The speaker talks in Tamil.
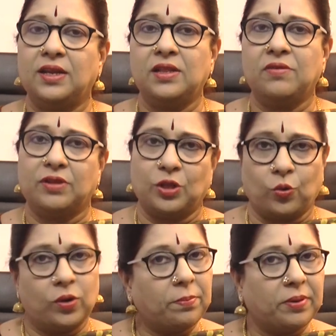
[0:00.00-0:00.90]
இருந்து வந்த
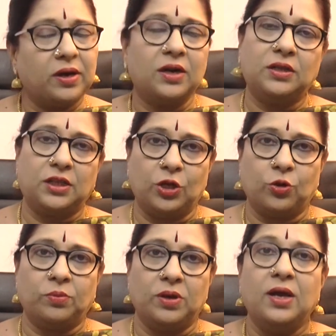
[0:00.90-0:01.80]
குழப்பங்கள்
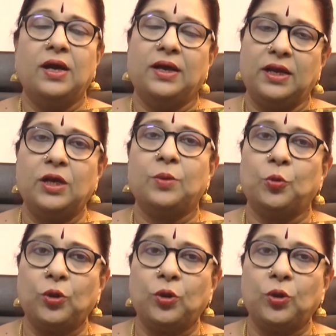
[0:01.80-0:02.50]
தீரும் இன்று